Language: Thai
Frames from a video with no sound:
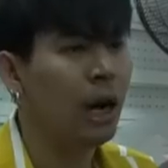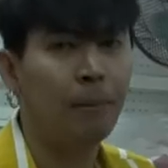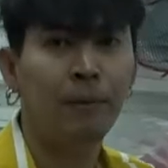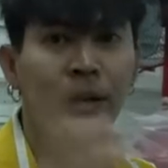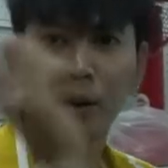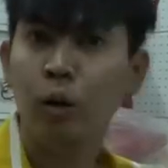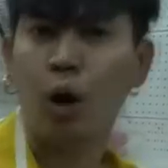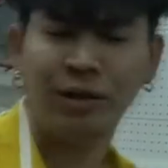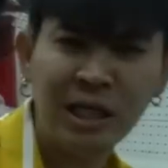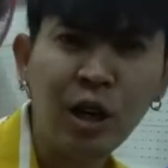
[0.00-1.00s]
เอาเป็นว่าเดี๋ยวข
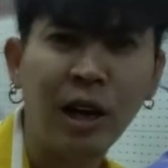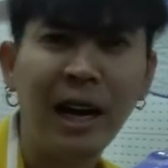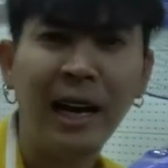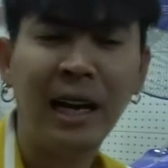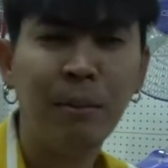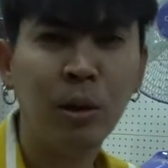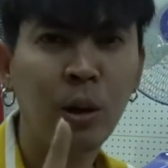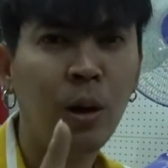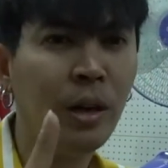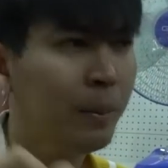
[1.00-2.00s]
อซื้อก่อนแล้วกันนะครับ
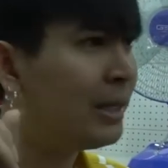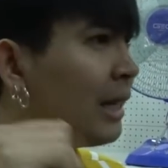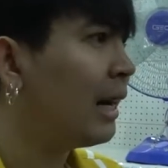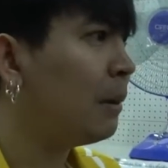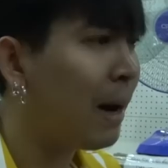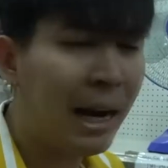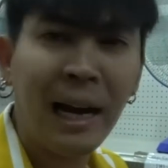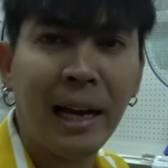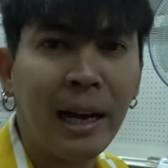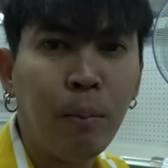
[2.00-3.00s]
น้องๆเดี๋ยวไปเจอกันที่บ้านแล้
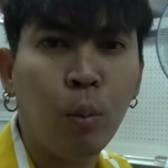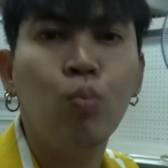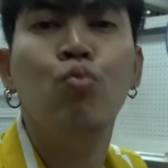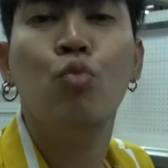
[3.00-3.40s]
วกันครับผม